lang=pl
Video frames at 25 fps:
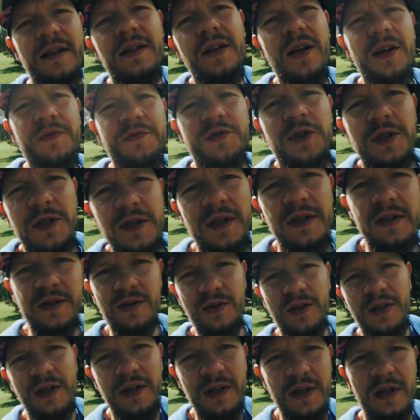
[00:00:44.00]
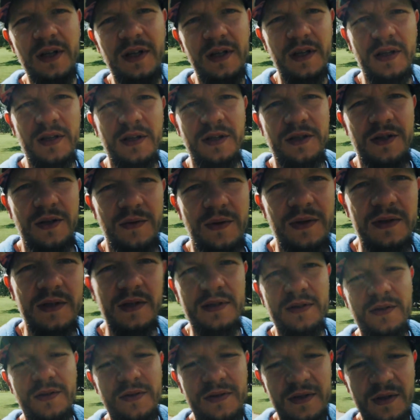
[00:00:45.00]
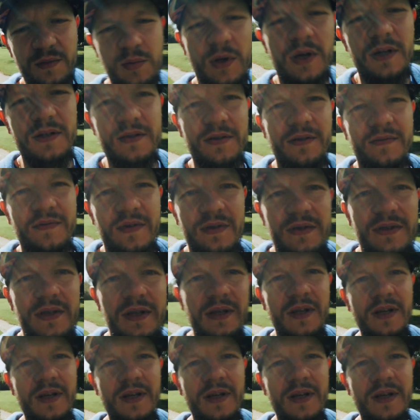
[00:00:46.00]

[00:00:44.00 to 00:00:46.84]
A wcześniej z kolei Helena nie chciała zasnąć za bardzo, więc